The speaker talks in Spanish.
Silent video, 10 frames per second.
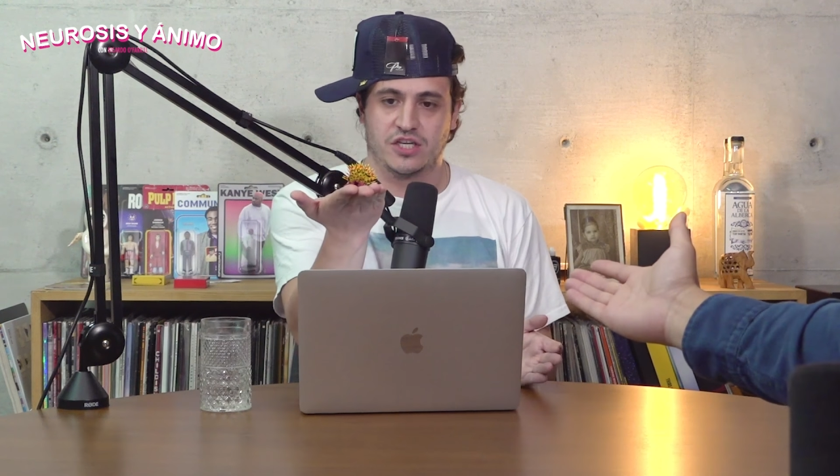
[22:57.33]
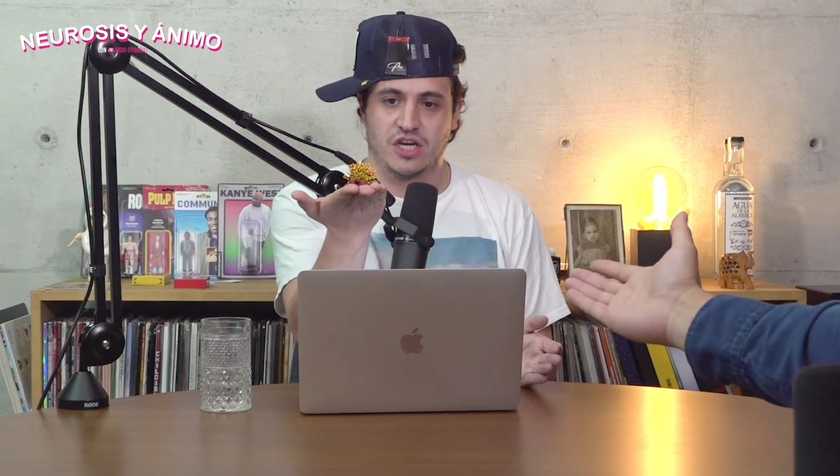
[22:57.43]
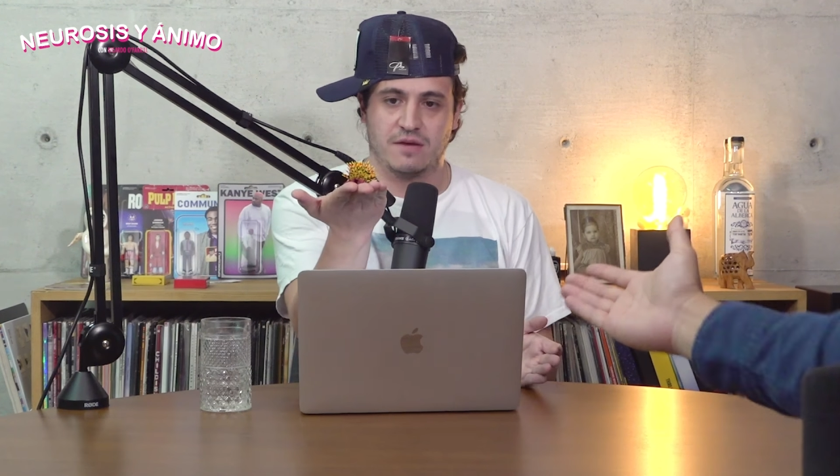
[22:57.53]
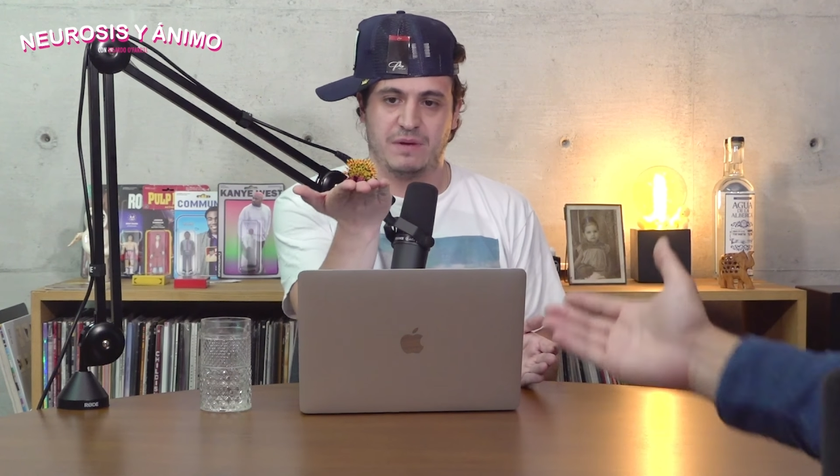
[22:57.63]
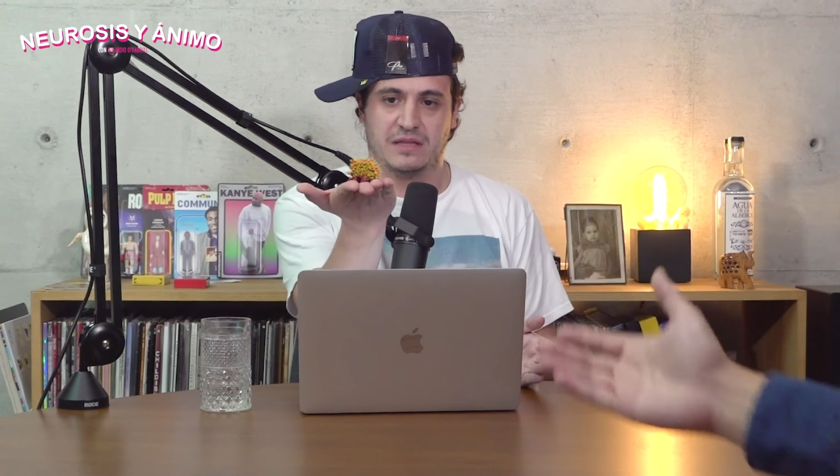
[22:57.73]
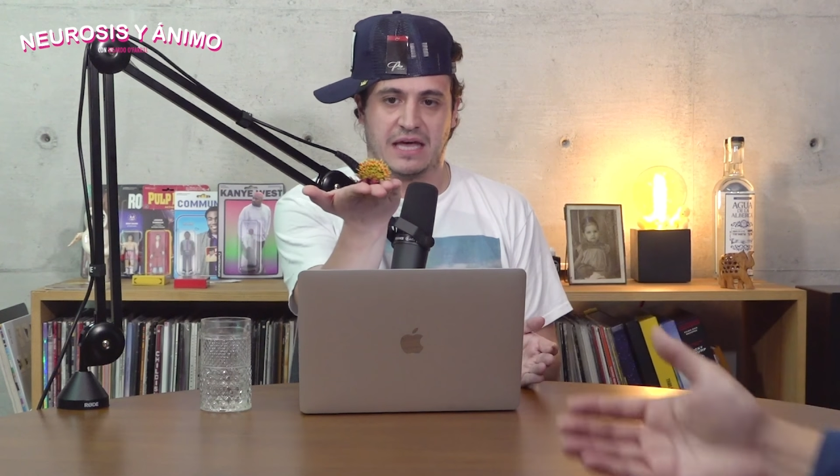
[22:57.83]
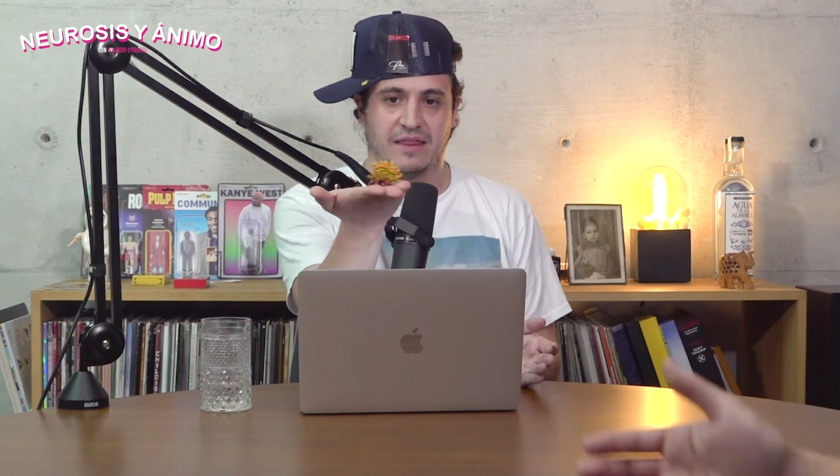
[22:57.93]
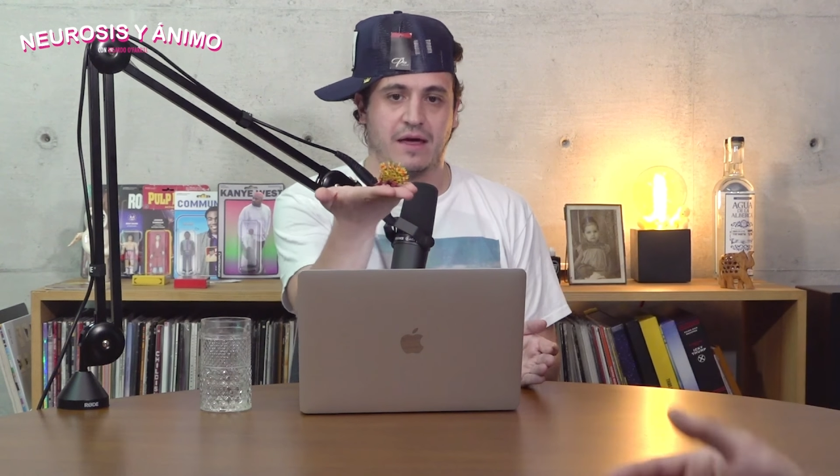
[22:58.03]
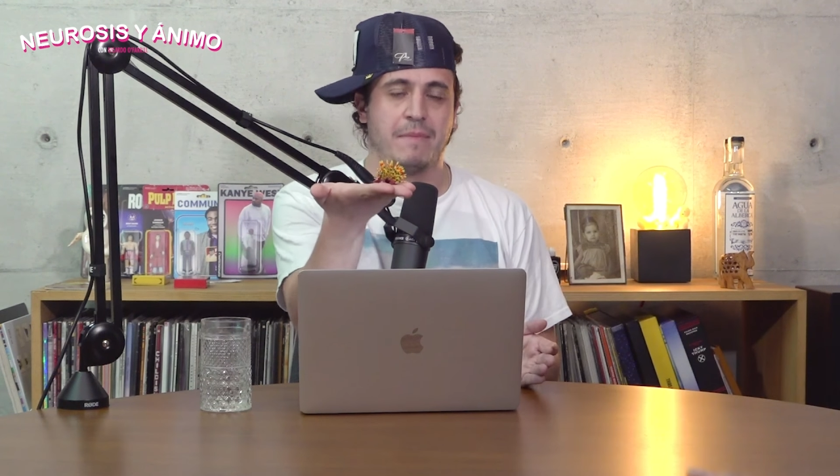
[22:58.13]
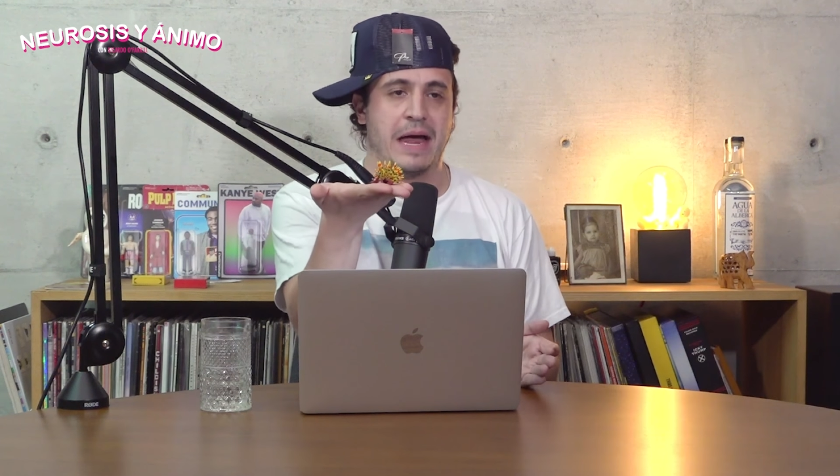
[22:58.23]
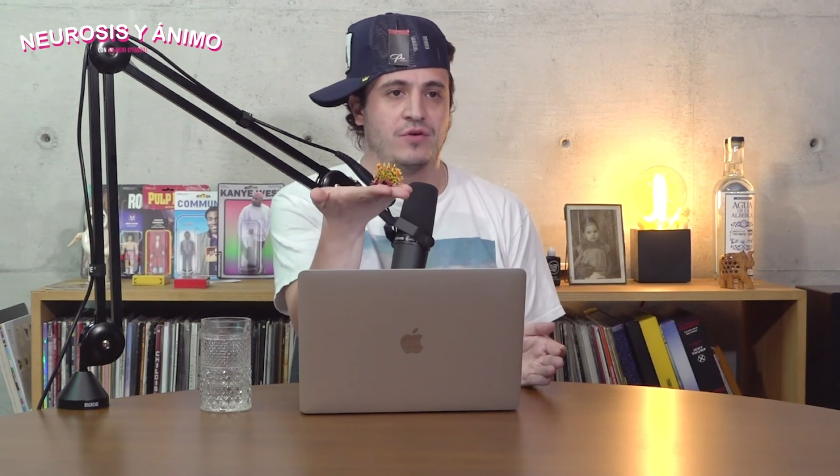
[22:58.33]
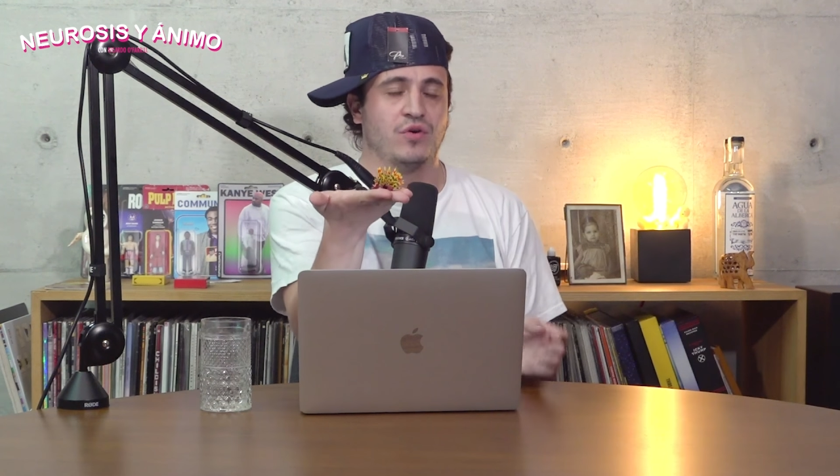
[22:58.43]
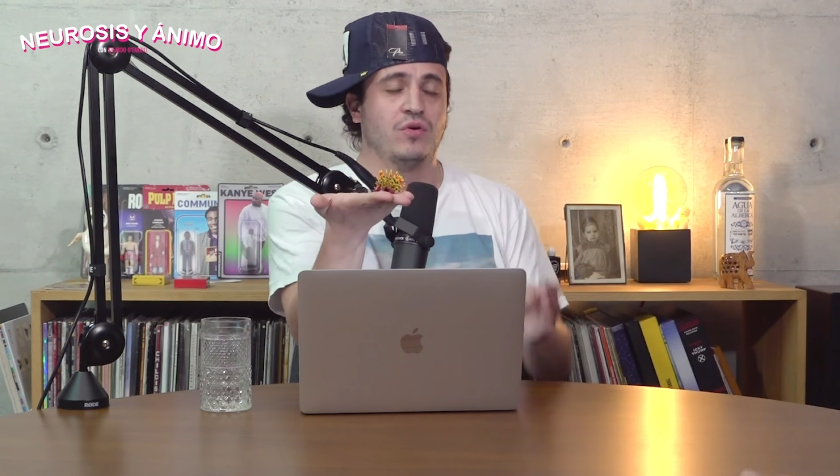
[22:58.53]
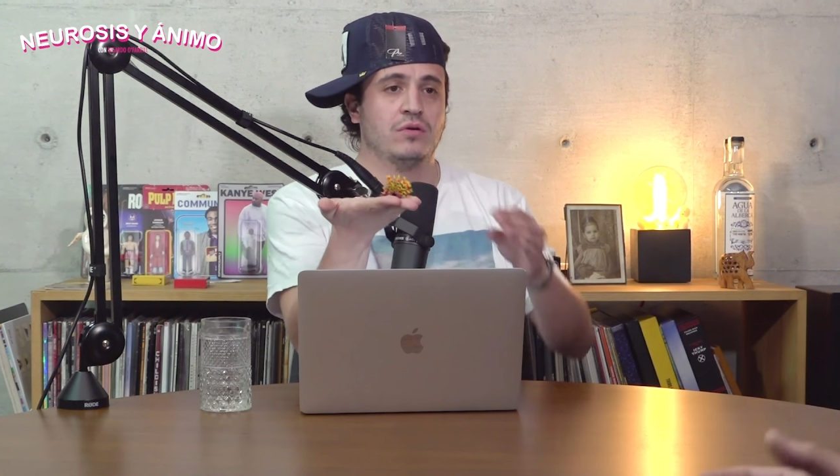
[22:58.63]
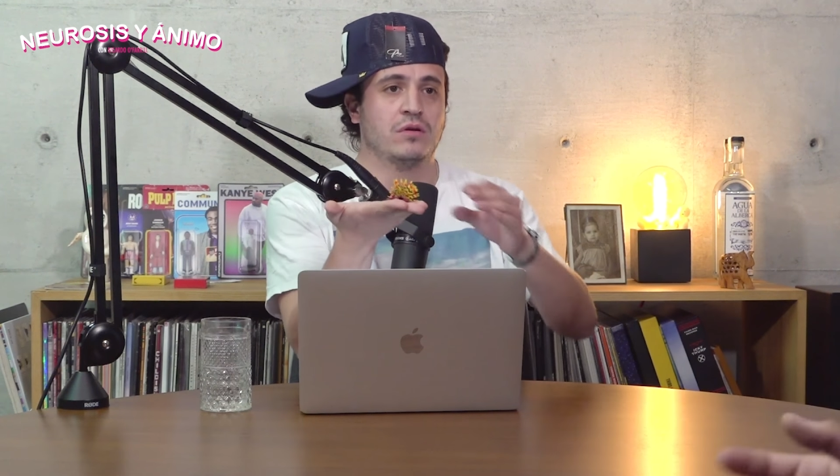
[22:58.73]
hecha y pintada a
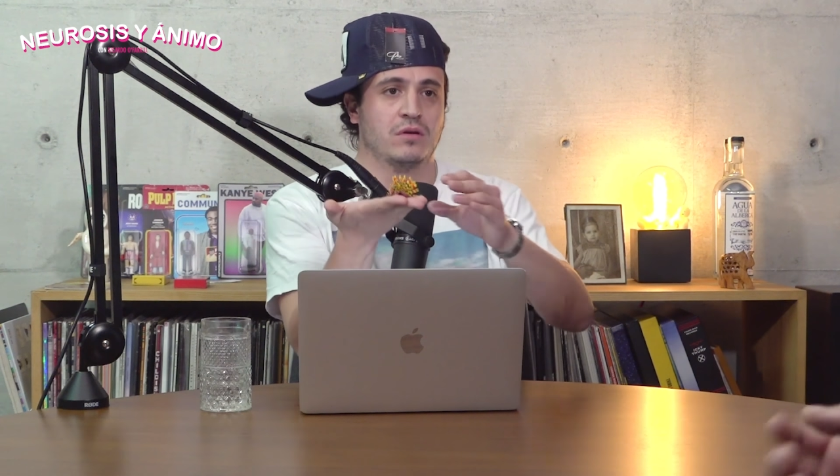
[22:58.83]
mano.